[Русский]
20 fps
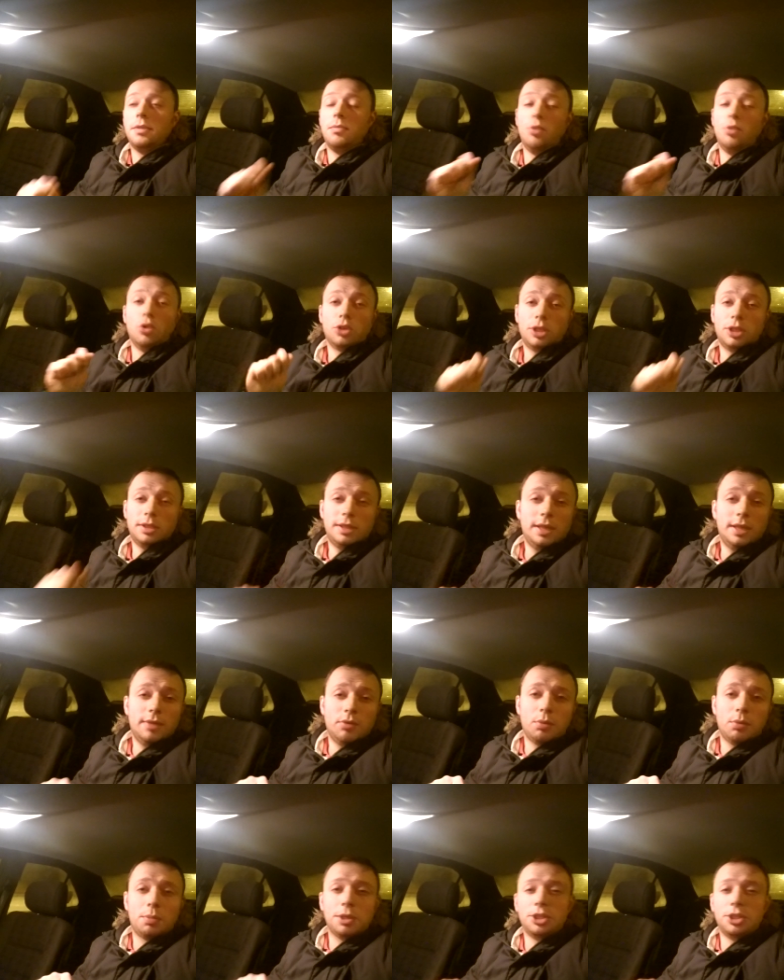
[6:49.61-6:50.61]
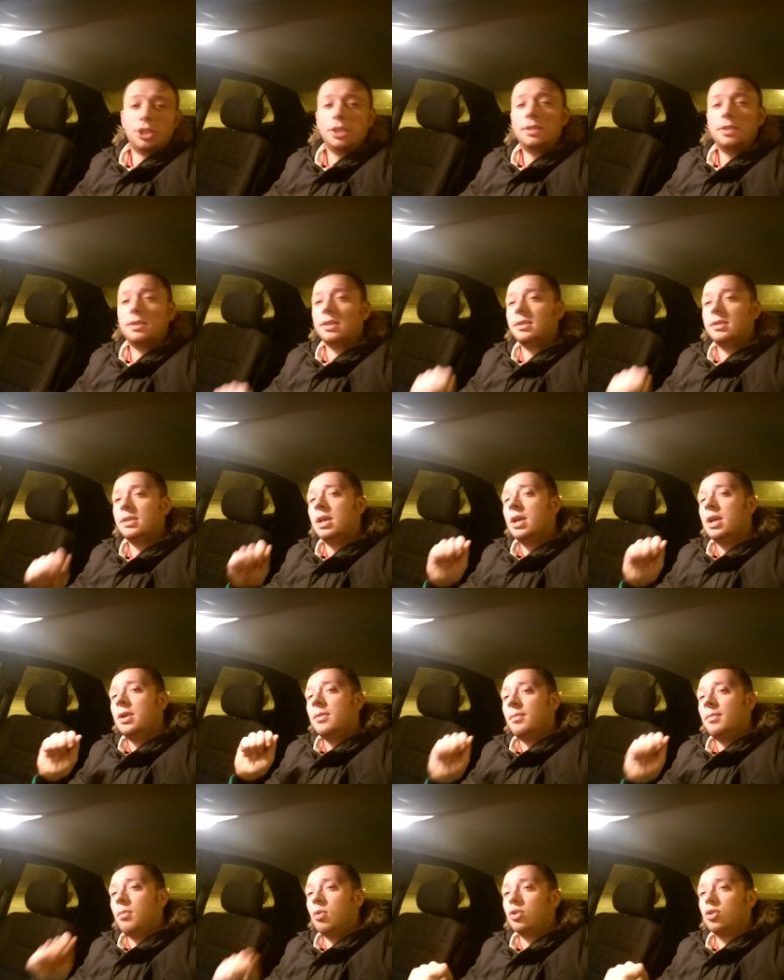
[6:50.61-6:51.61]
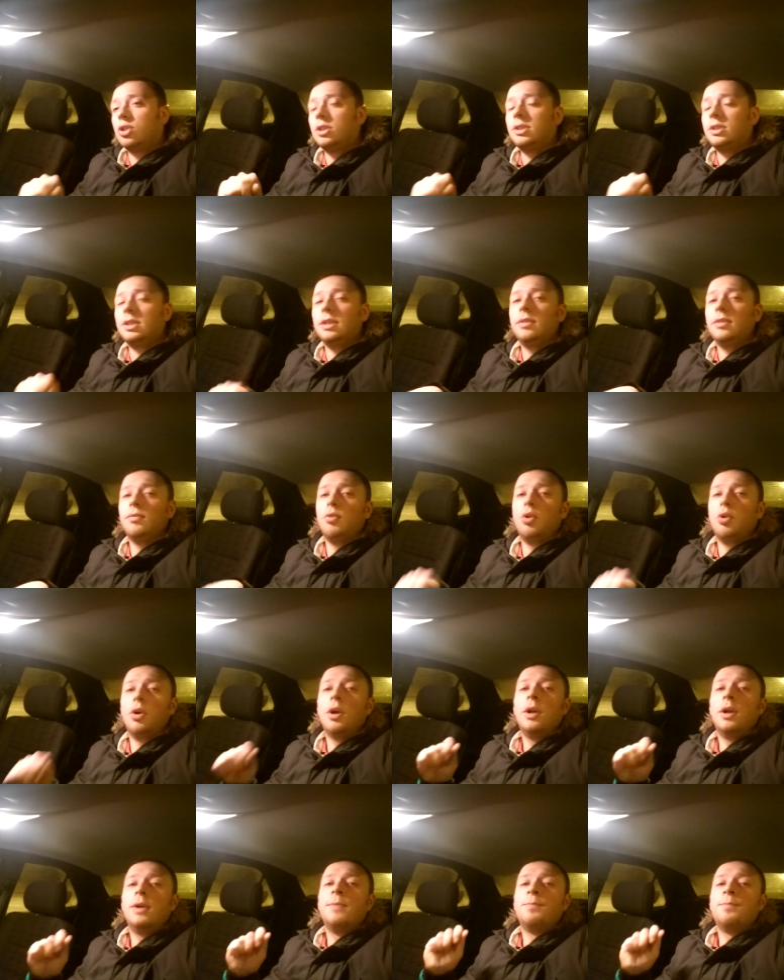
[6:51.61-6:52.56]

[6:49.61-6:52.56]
Можете его почистить, можете его